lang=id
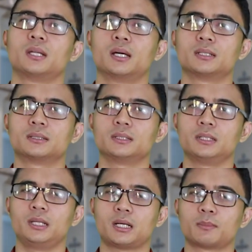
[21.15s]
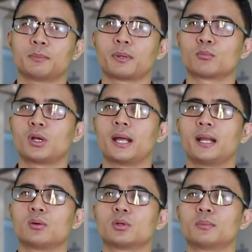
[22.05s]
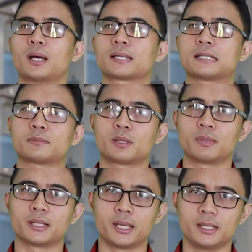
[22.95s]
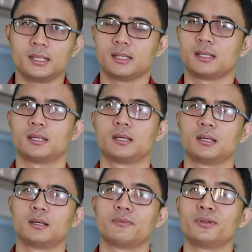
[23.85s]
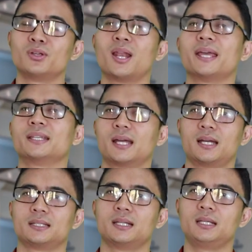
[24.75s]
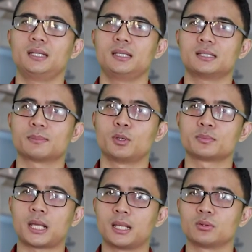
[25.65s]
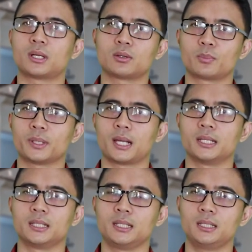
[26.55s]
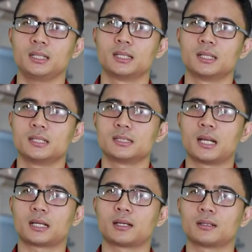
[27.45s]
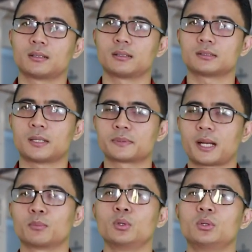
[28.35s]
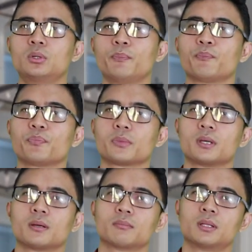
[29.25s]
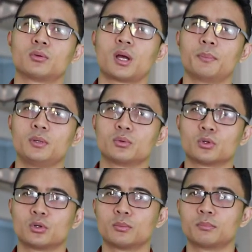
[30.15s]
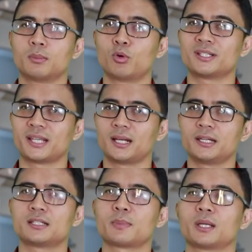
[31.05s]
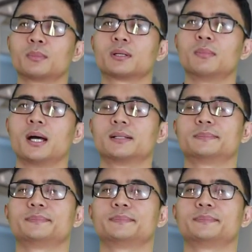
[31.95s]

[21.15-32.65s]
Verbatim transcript: dan ini akan mempermudah Anda untuk mengakses berbagai video lainnya. Jadi, sebelum saya lanjutkan topik kali ini, silakan subscribe dulu, bantu kami untuk membuat channel ini semakin berkembang.